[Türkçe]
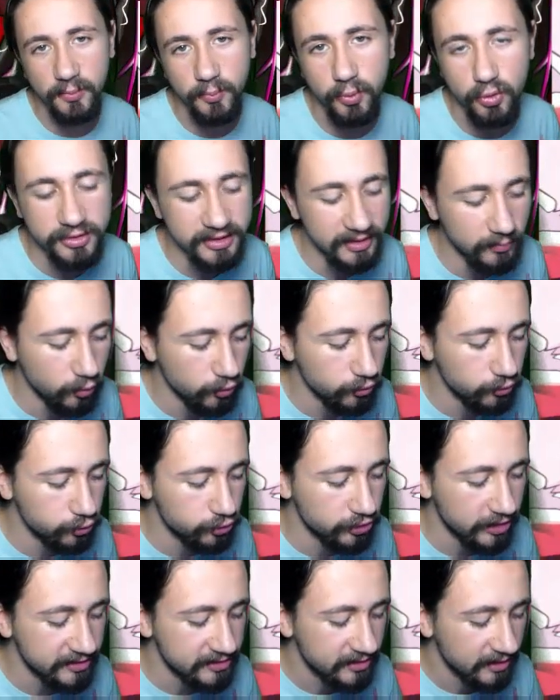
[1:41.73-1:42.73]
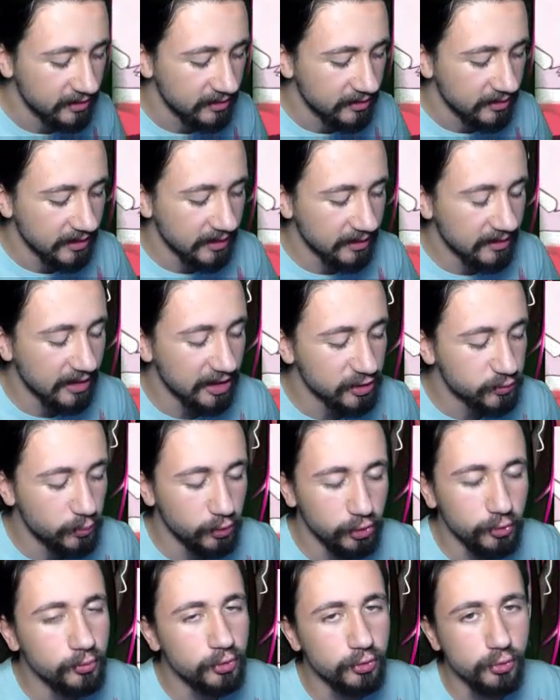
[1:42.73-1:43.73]
iyi bir Pokemon düşer. Yani
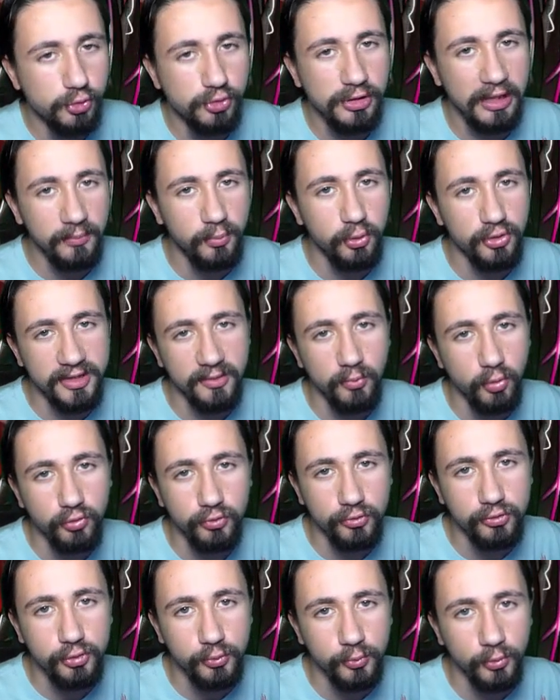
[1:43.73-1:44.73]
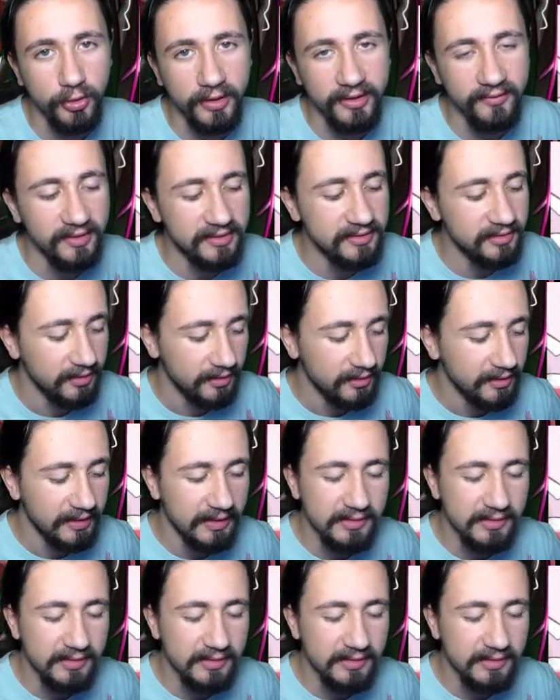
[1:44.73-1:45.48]
kaç bölümdür güzel Pokemon düşmüyor evet.